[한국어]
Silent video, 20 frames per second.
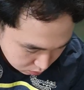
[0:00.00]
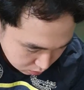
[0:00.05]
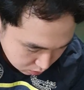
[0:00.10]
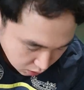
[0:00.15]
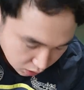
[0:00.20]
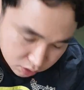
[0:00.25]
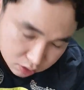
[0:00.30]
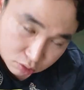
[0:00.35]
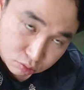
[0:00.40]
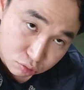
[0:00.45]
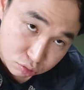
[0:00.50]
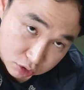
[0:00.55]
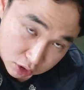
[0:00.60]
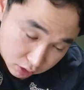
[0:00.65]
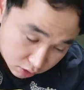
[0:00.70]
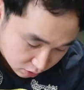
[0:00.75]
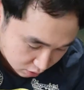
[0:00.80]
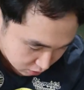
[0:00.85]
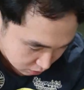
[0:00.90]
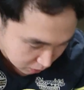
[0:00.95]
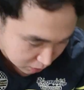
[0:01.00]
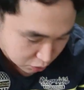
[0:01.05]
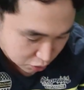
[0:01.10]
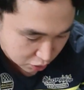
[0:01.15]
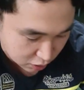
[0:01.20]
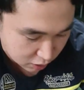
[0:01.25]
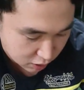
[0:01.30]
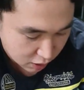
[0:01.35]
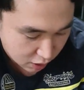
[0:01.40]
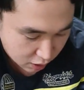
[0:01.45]
산전수전
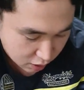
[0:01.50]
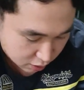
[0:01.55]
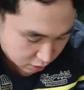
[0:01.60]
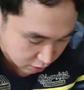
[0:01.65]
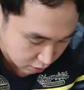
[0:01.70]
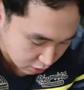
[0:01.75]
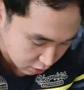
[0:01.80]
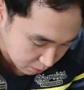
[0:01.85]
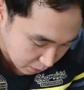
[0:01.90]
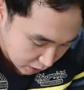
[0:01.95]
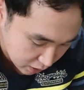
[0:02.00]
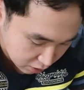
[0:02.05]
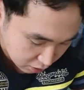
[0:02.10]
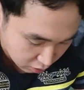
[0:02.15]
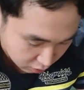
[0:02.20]
맞죠? 그거를 많이